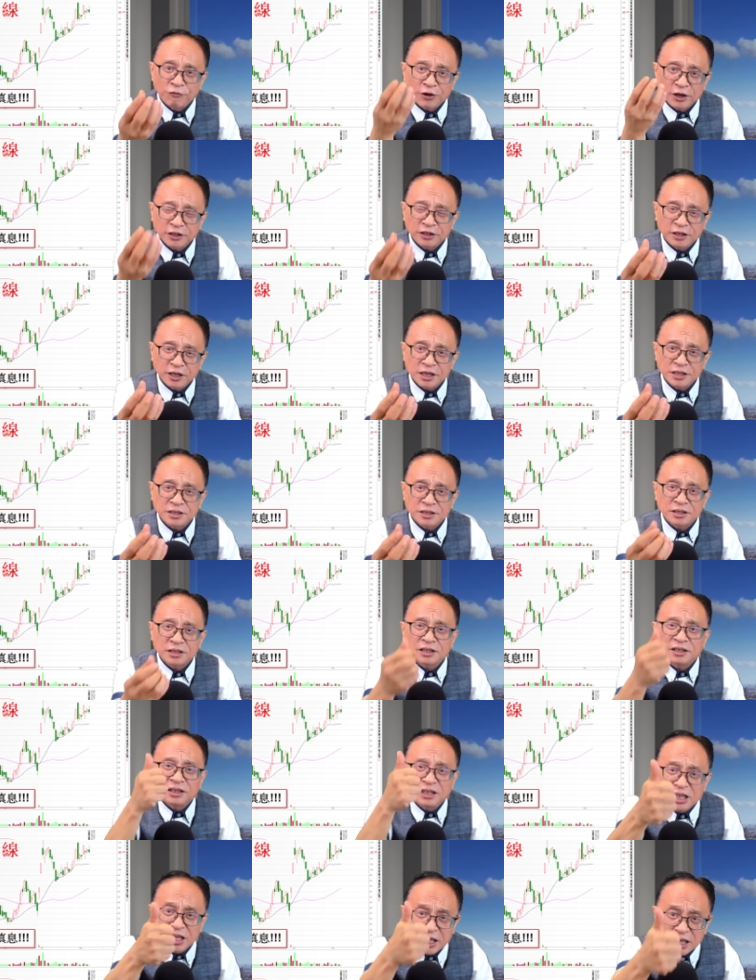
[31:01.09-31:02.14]
费电子的
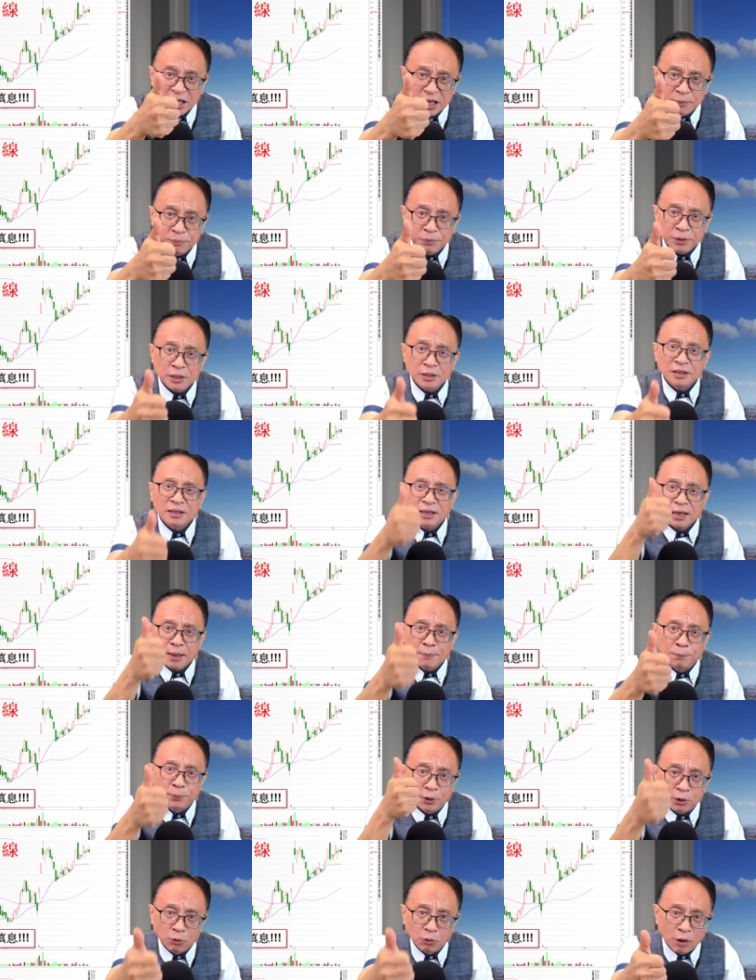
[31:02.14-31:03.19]
第一
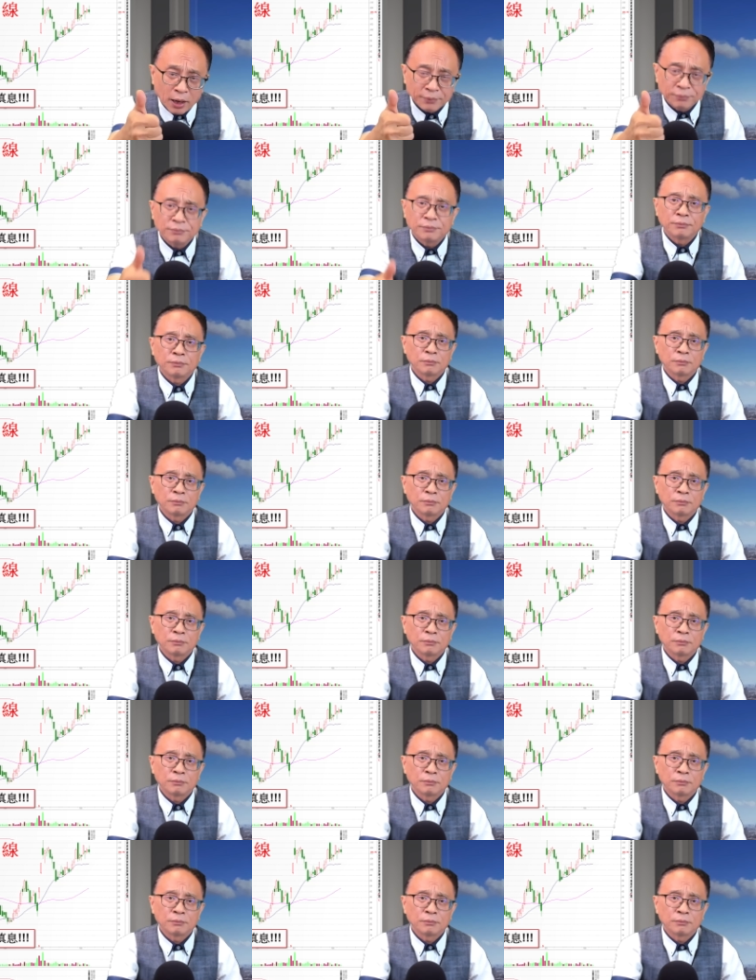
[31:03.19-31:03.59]
名，Number One，